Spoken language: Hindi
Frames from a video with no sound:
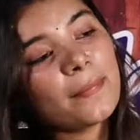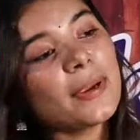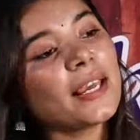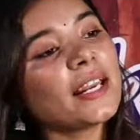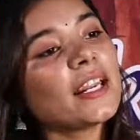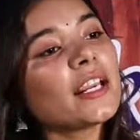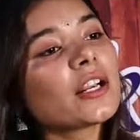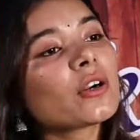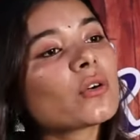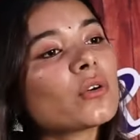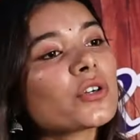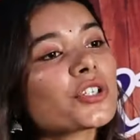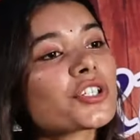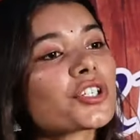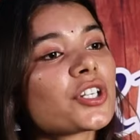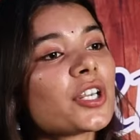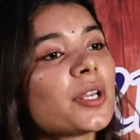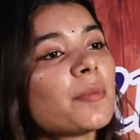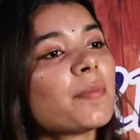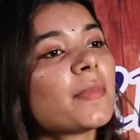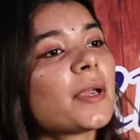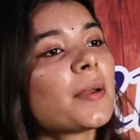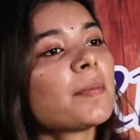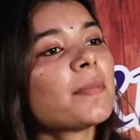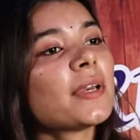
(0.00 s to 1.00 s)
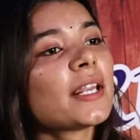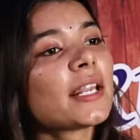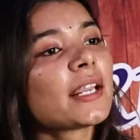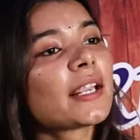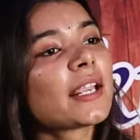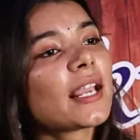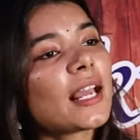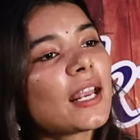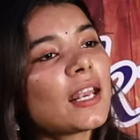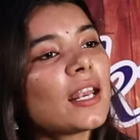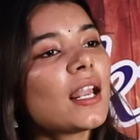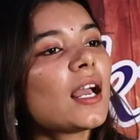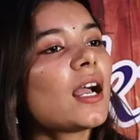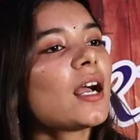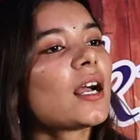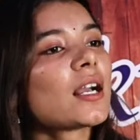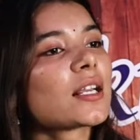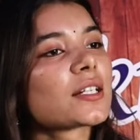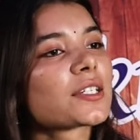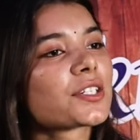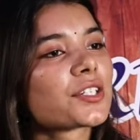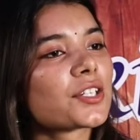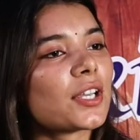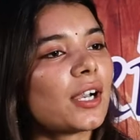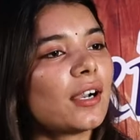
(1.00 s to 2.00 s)
मेरी खुशी में मेरी गैला
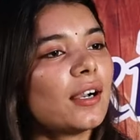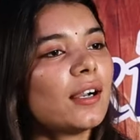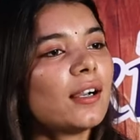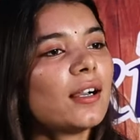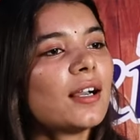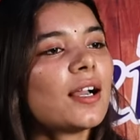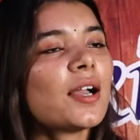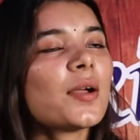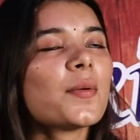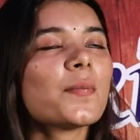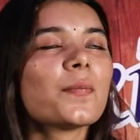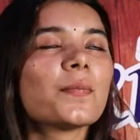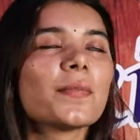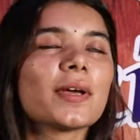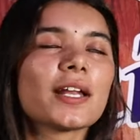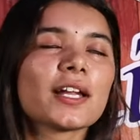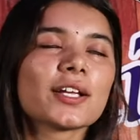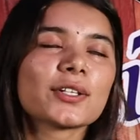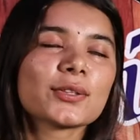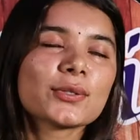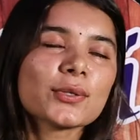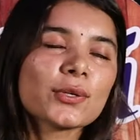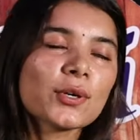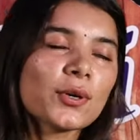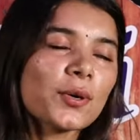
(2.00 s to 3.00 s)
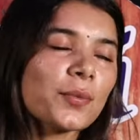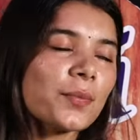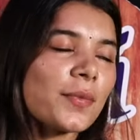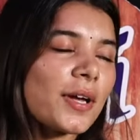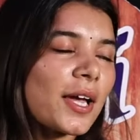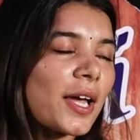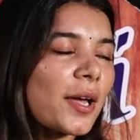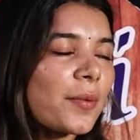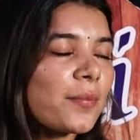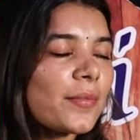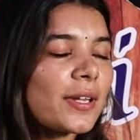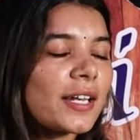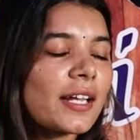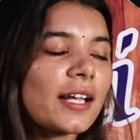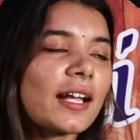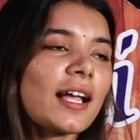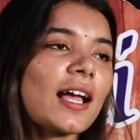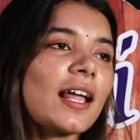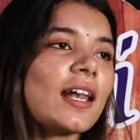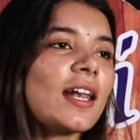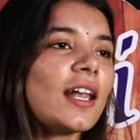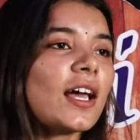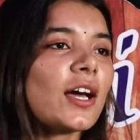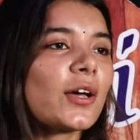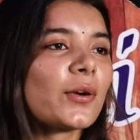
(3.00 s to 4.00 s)
हसया मेरे दुख में मेरी
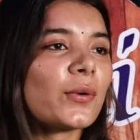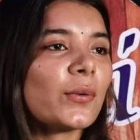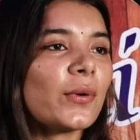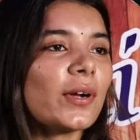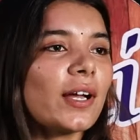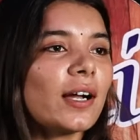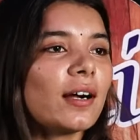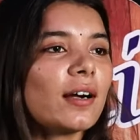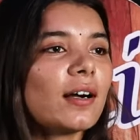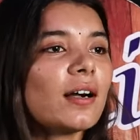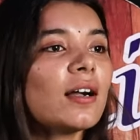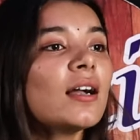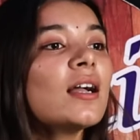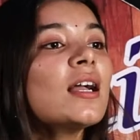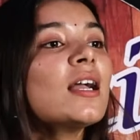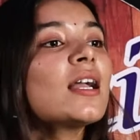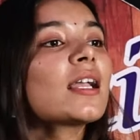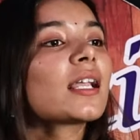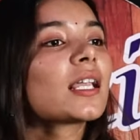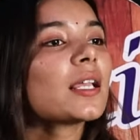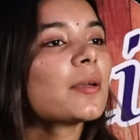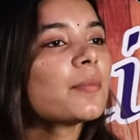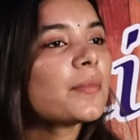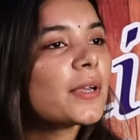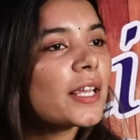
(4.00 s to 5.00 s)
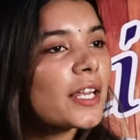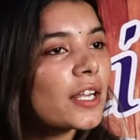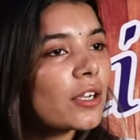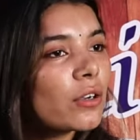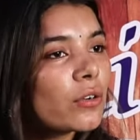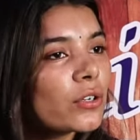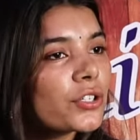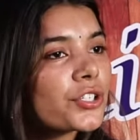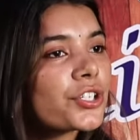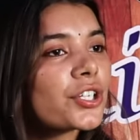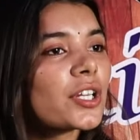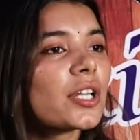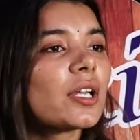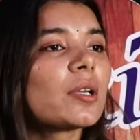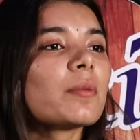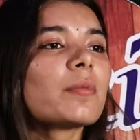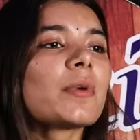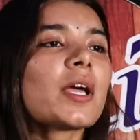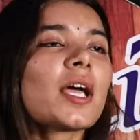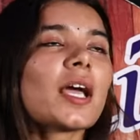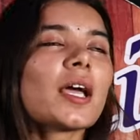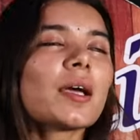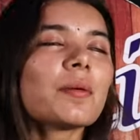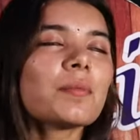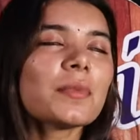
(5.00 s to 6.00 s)
गैला रोया कि मेरी खुशी
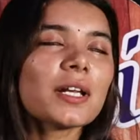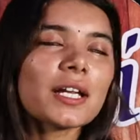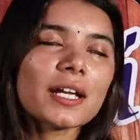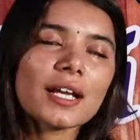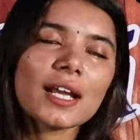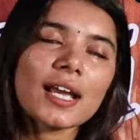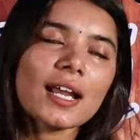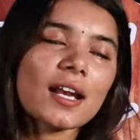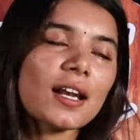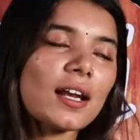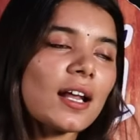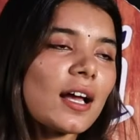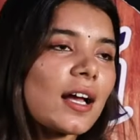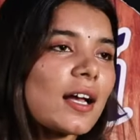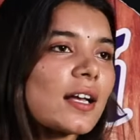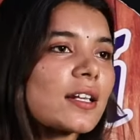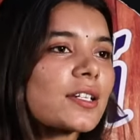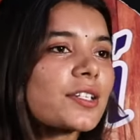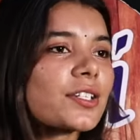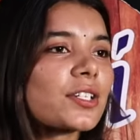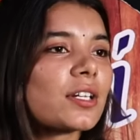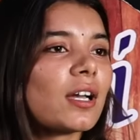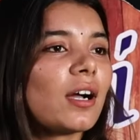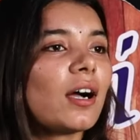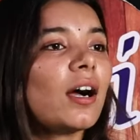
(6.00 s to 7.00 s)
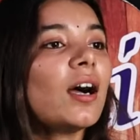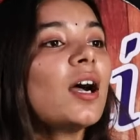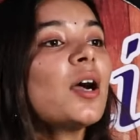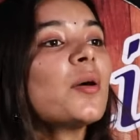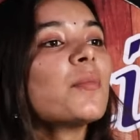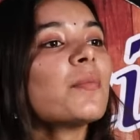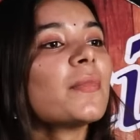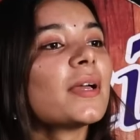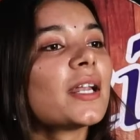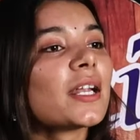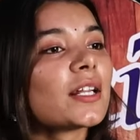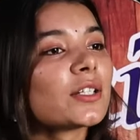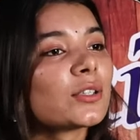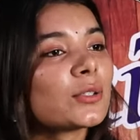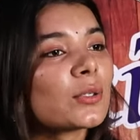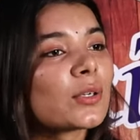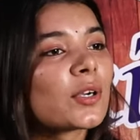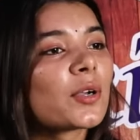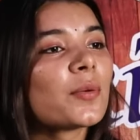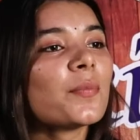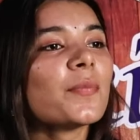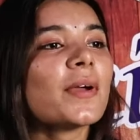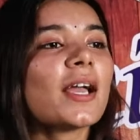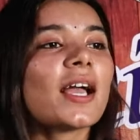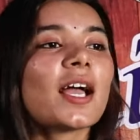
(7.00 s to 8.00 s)
में मेरी गल्ला आशा अच्छा, मेरे
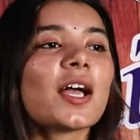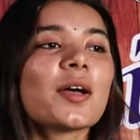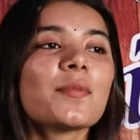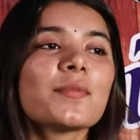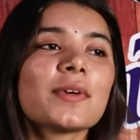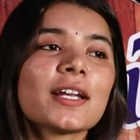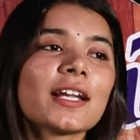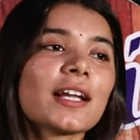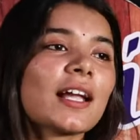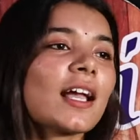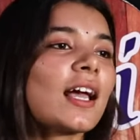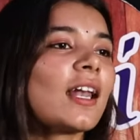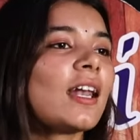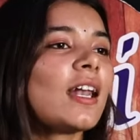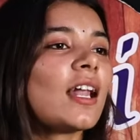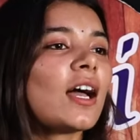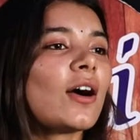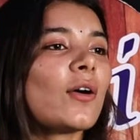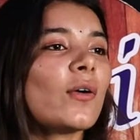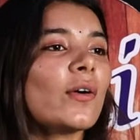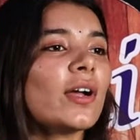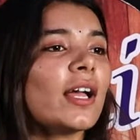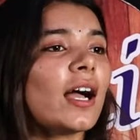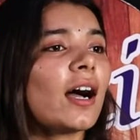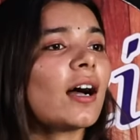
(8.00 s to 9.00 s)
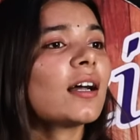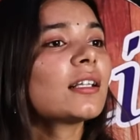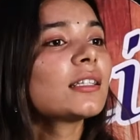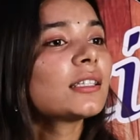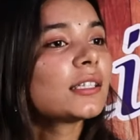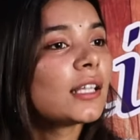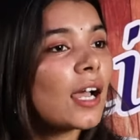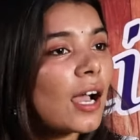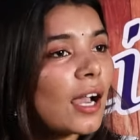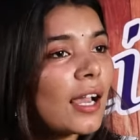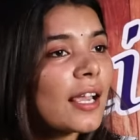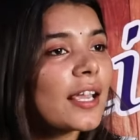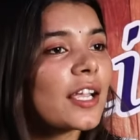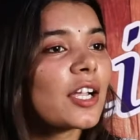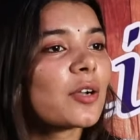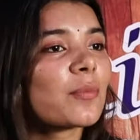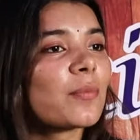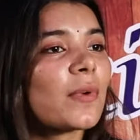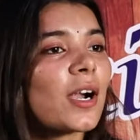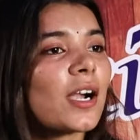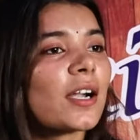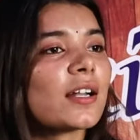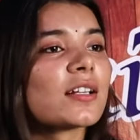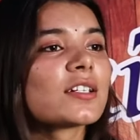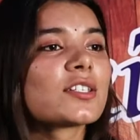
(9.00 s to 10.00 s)
दुख में मेरी गल्ला होया था एक
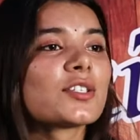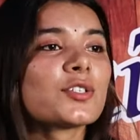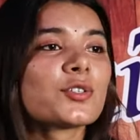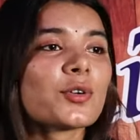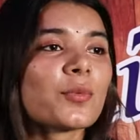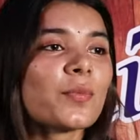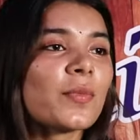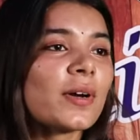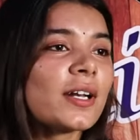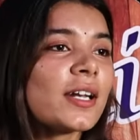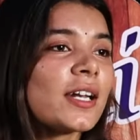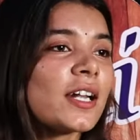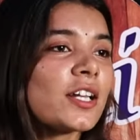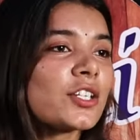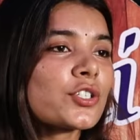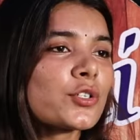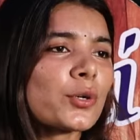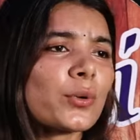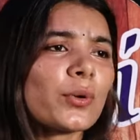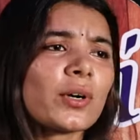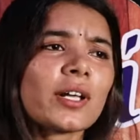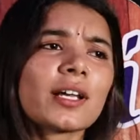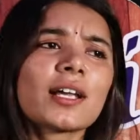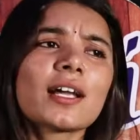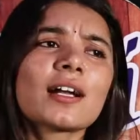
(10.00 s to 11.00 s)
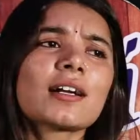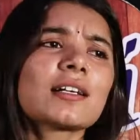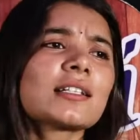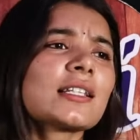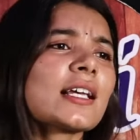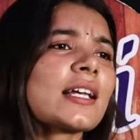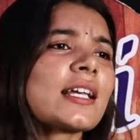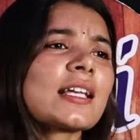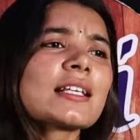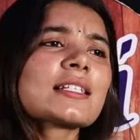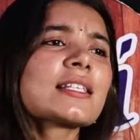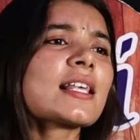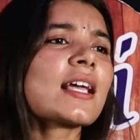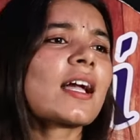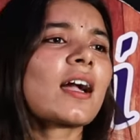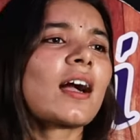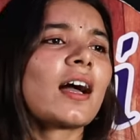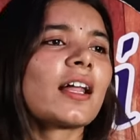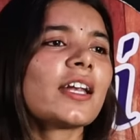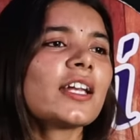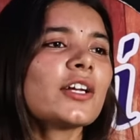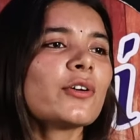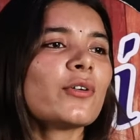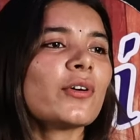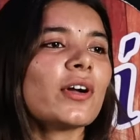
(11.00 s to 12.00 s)
मानस जो मन ने छोड़ के कदे किसे
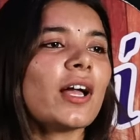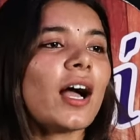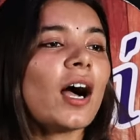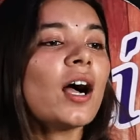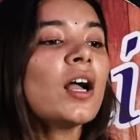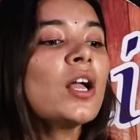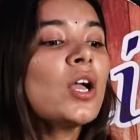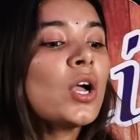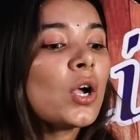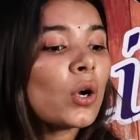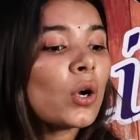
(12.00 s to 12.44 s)
का नहीं होया